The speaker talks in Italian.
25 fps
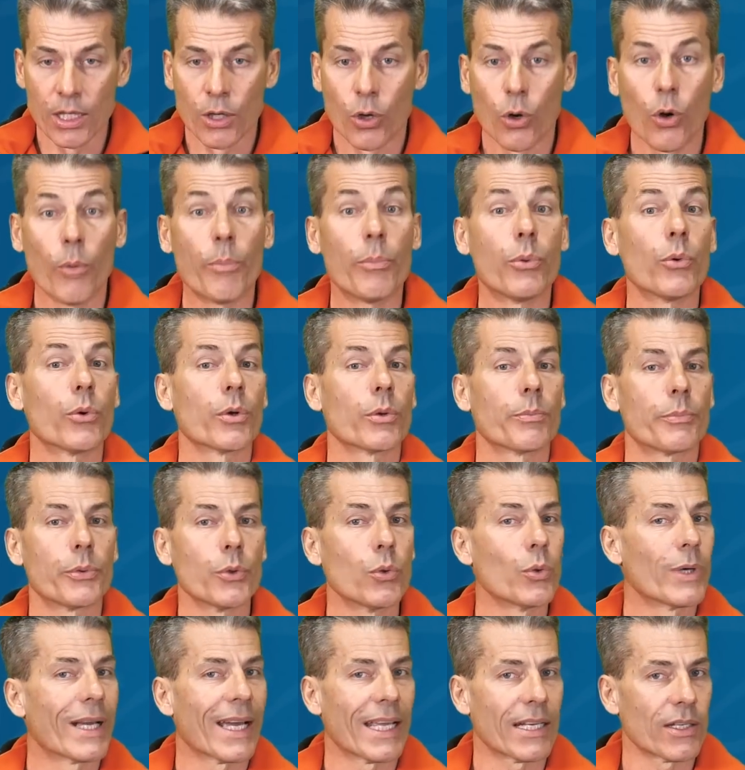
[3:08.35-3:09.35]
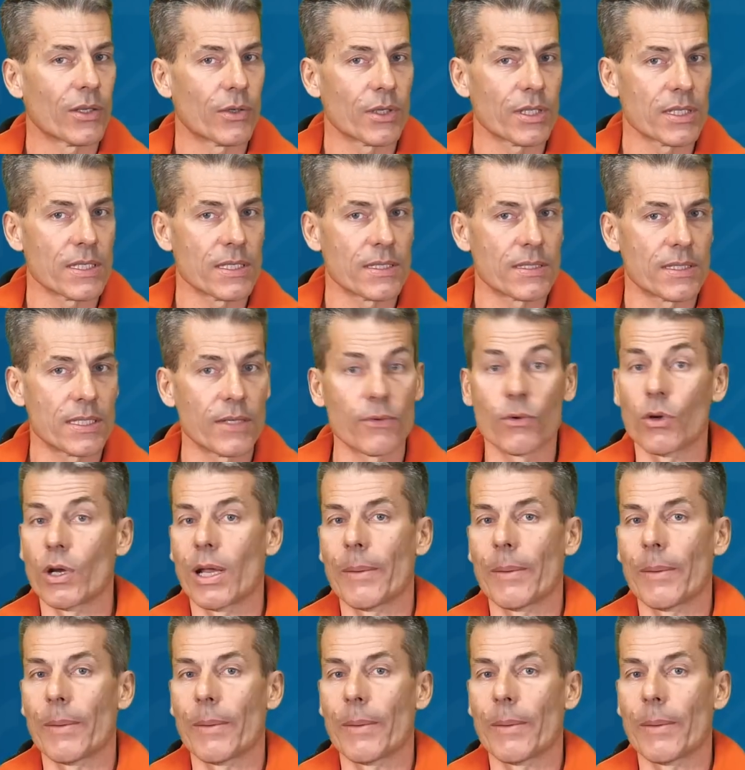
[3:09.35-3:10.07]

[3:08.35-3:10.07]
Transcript: oppure più un carico resistivo,